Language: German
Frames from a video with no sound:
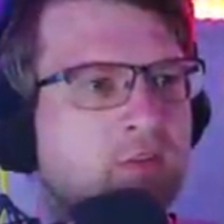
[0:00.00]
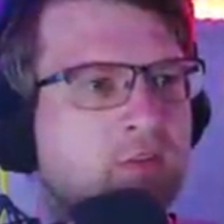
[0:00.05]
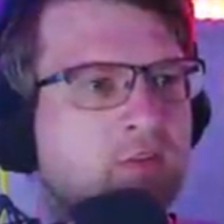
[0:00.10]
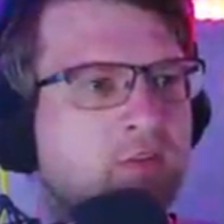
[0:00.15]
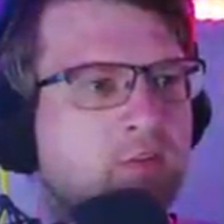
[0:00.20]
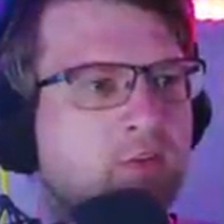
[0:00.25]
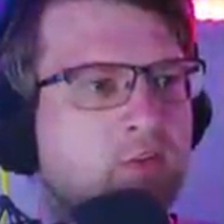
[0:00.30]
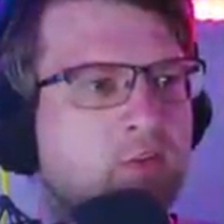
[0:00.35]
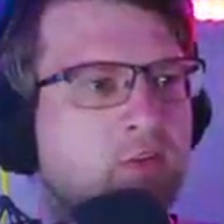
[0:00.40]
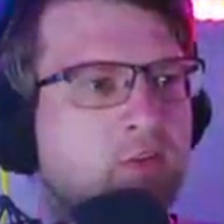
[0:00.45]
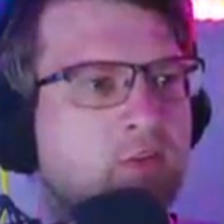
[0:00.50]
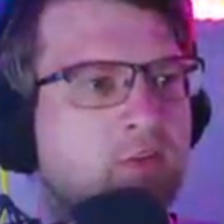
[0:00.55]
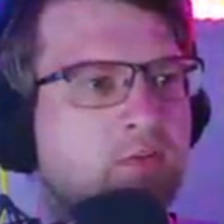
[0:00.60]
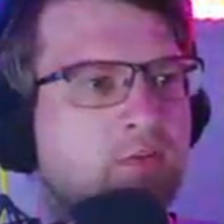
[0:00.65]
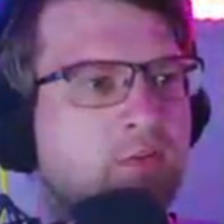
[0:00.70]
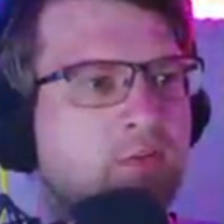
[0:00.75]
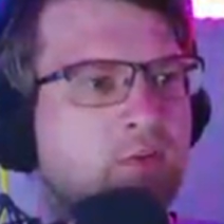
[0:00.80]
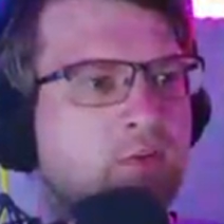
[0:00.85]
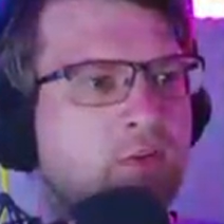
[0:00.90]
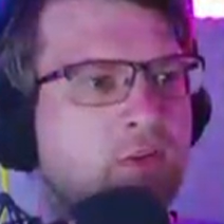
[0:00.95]
So,
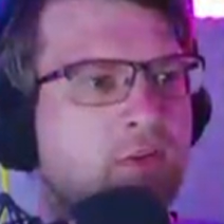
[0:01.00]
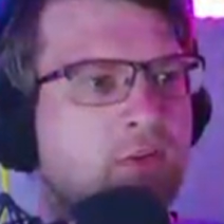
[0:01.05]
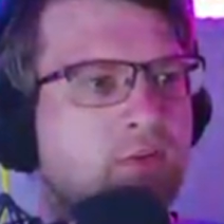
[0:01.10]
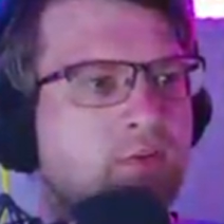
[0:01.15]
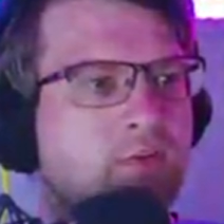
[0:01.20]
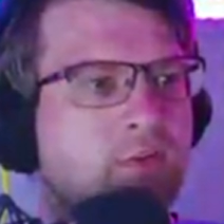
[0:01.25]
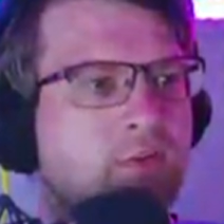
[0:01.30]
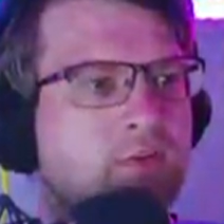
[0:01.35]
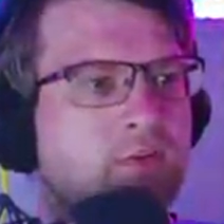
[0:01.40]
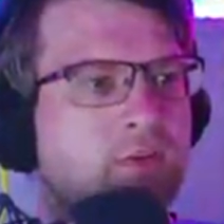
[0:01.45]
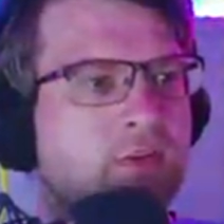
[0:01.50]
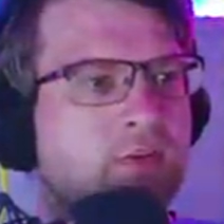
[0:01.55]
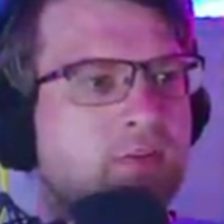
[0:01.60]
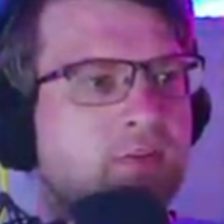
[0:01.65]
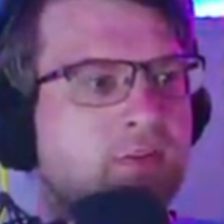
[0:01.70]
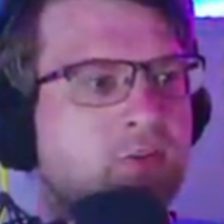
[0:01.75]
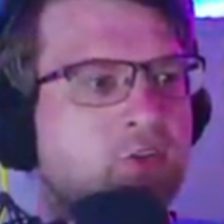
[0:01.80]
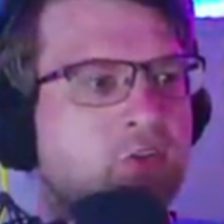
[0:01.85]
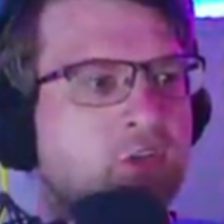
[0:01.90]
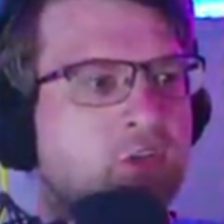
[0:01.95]
irgendwo hier wird was
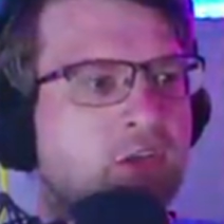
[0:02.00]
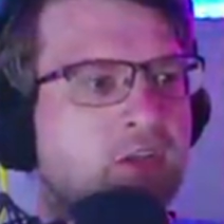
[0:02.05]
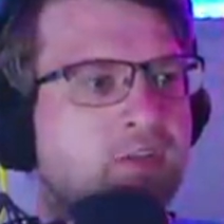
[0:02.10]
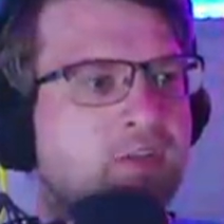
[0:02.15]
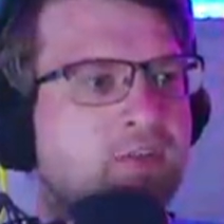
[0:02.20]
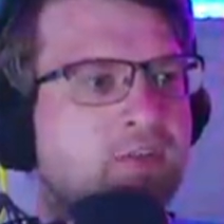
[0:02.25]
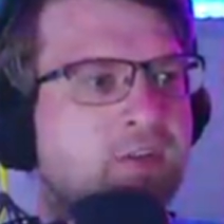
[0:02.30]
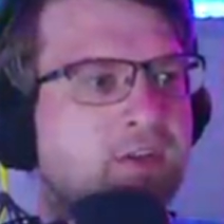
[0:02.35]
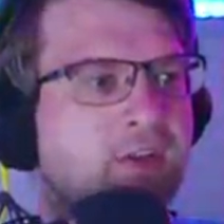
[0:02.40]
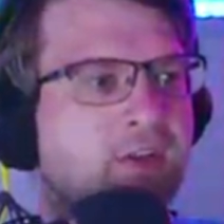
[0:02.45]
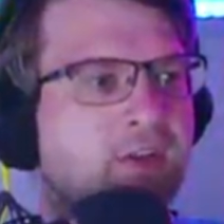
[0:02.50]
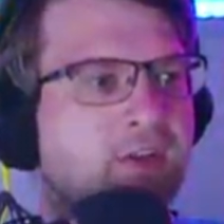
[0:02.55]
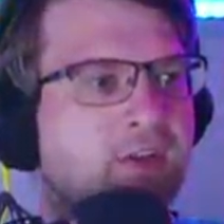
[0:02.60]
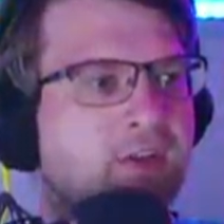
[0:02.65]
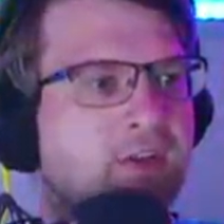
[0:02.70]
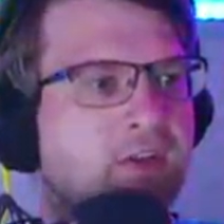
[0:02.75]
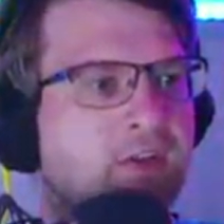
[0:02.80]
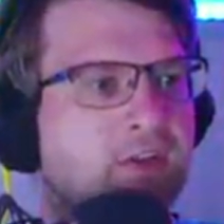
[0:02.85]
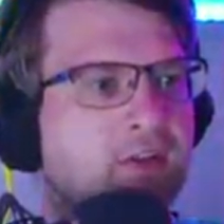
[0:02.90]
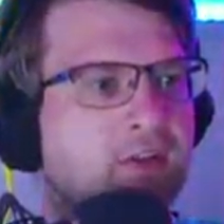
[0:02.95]
versteckt sein.